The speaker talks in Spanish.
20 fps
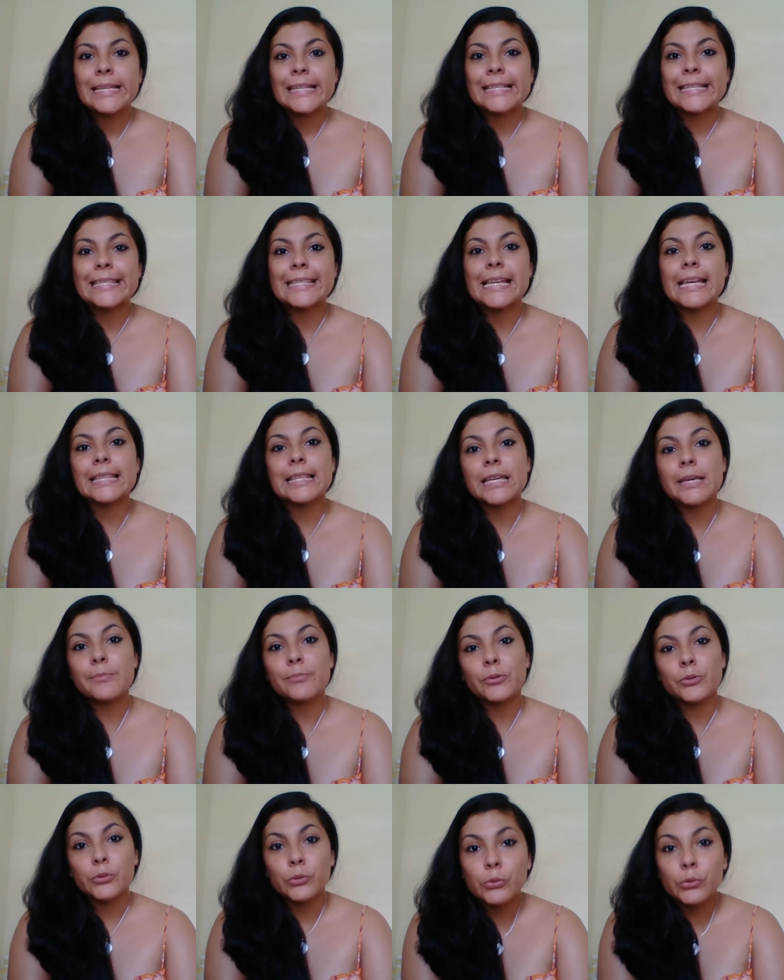se trata de
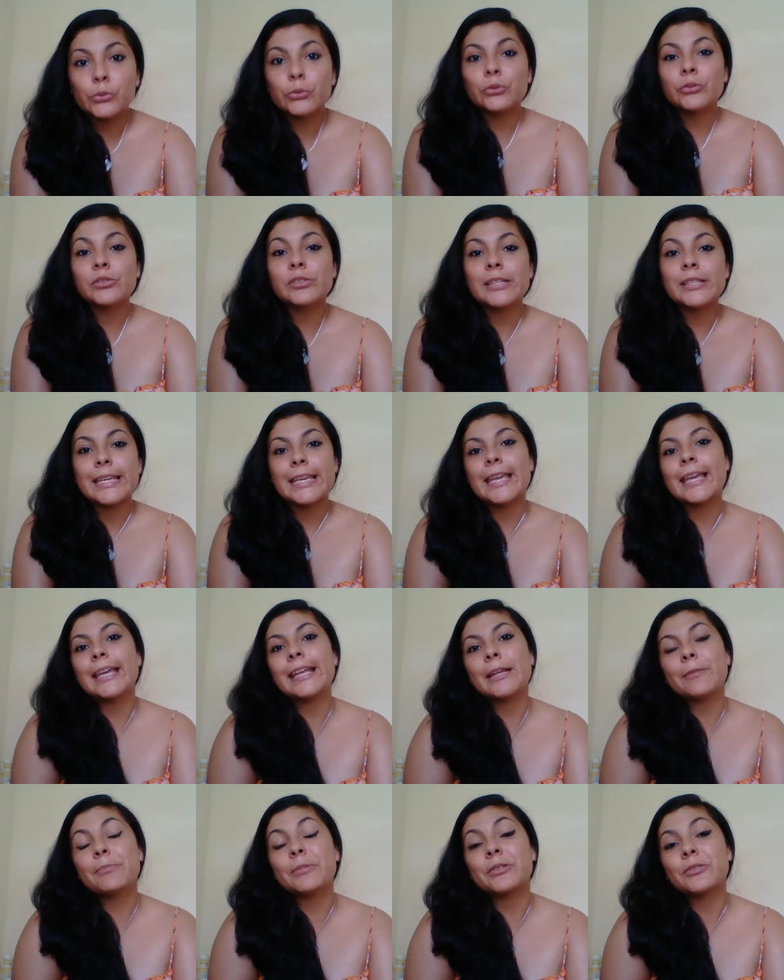productos de
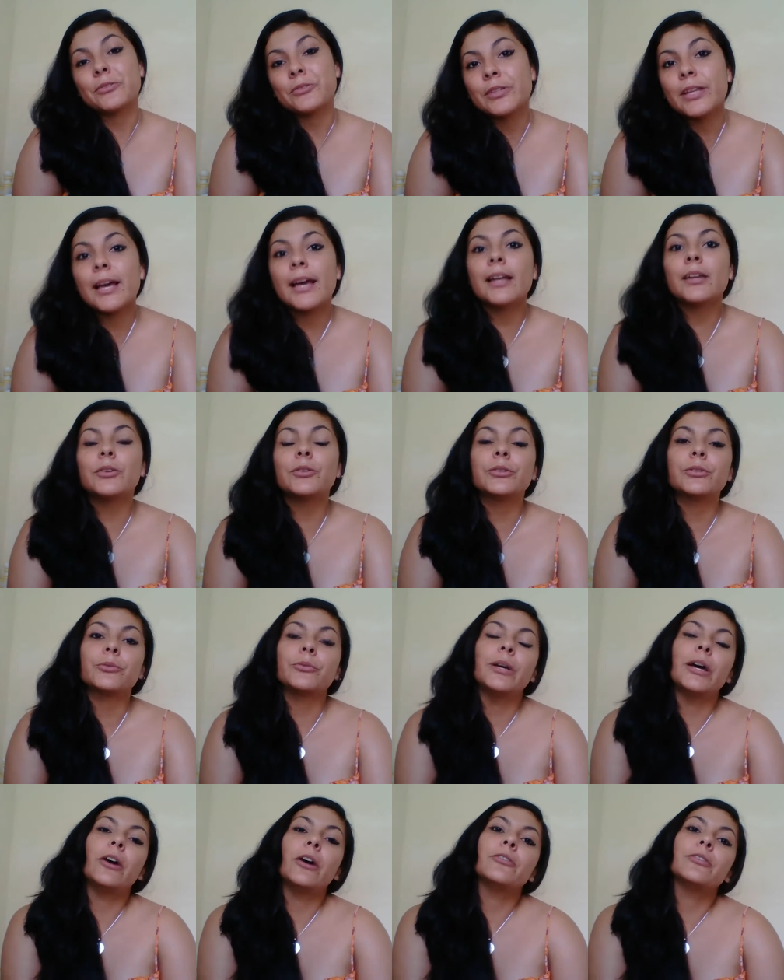higiene personal o de
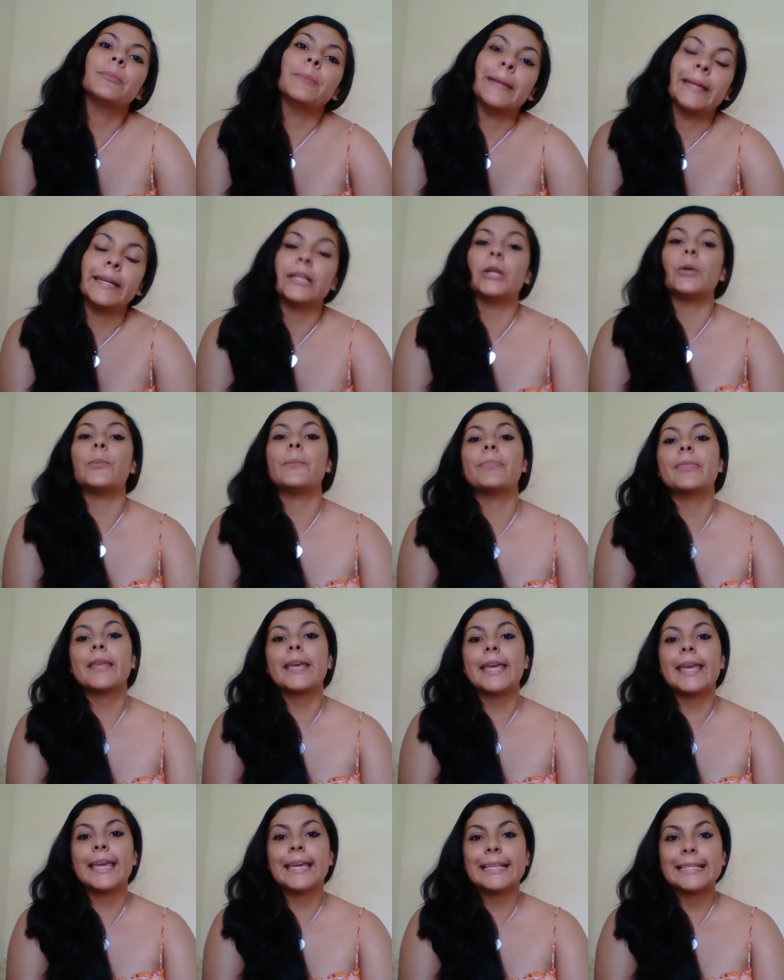cuidado femenino.
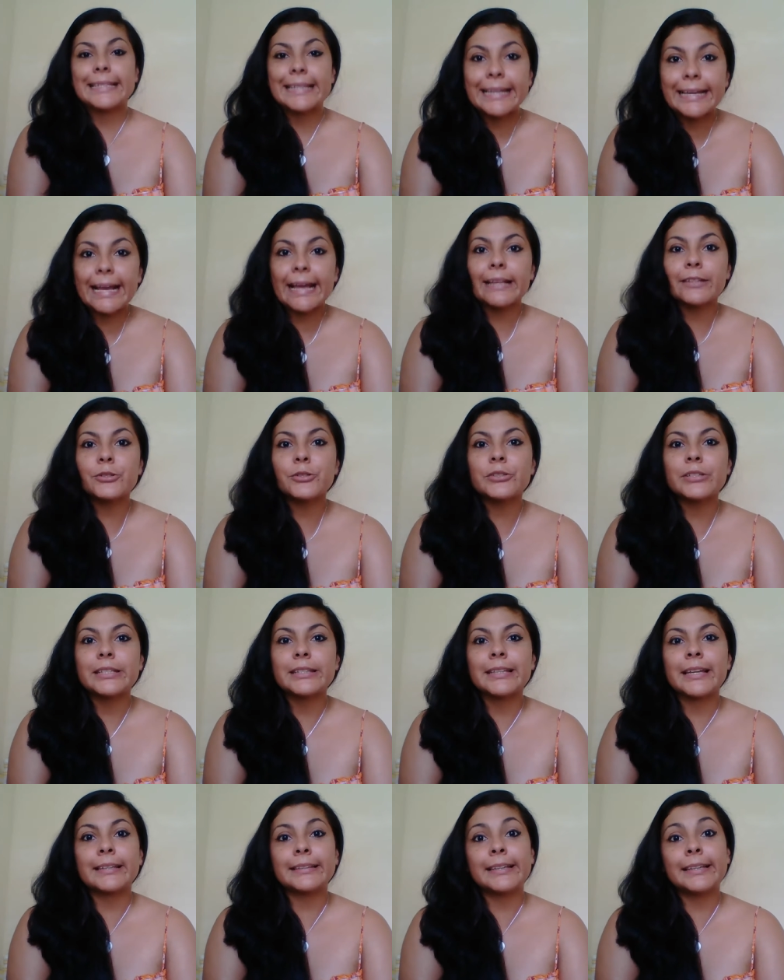En este caso se
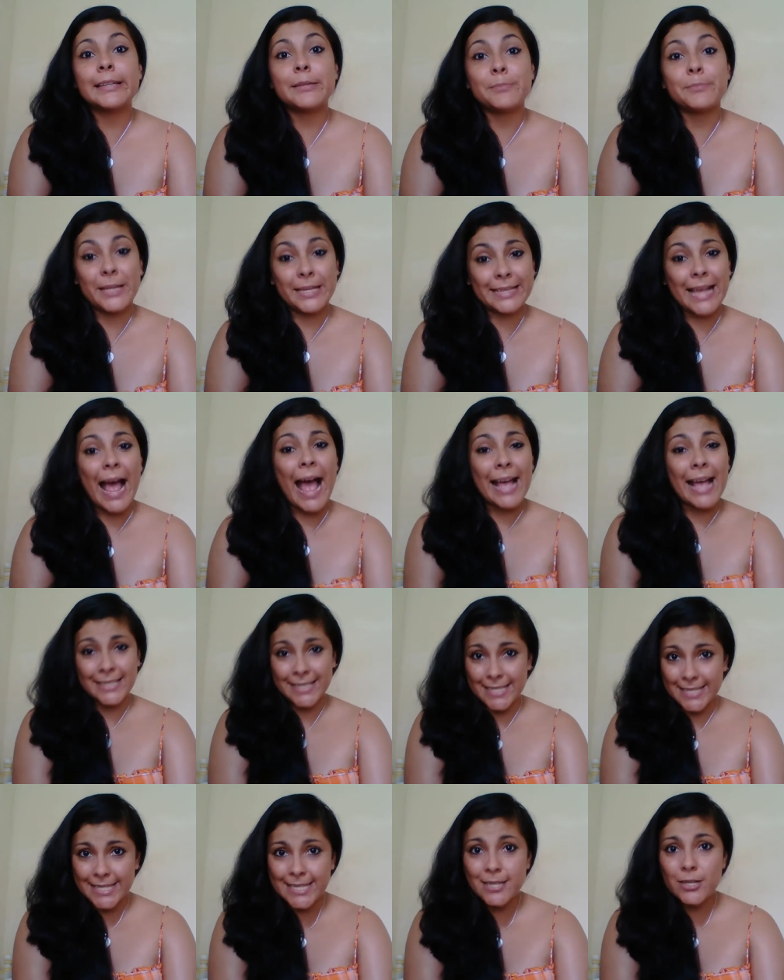trata de la empresa
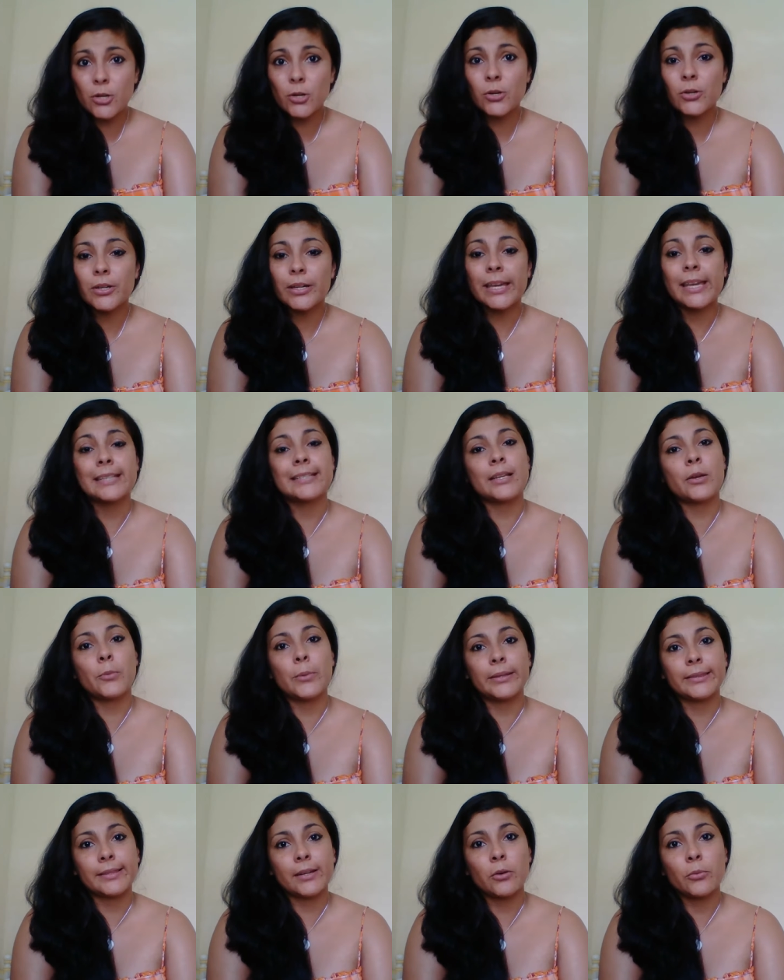H5 que se
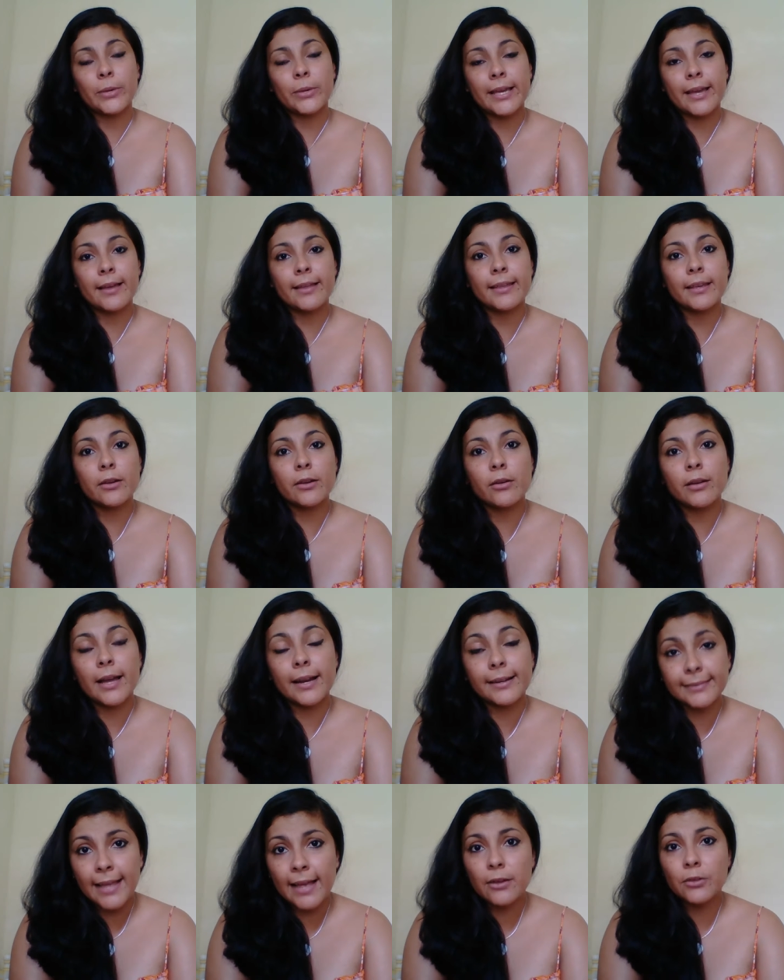encuentra ubicada en
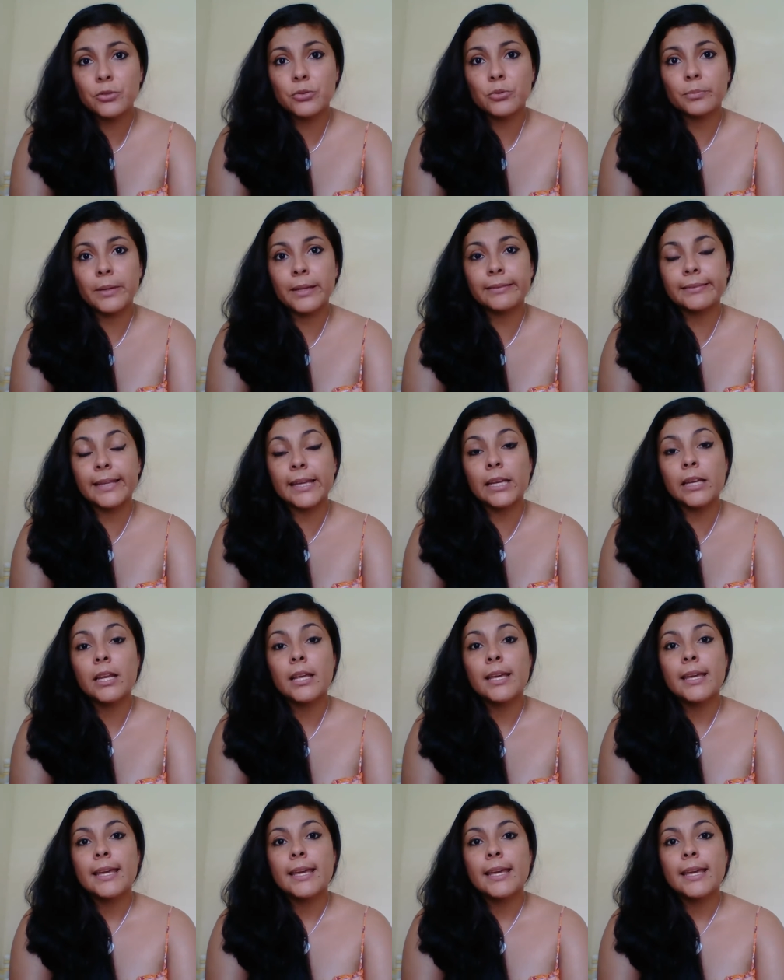Cartago, su plantel,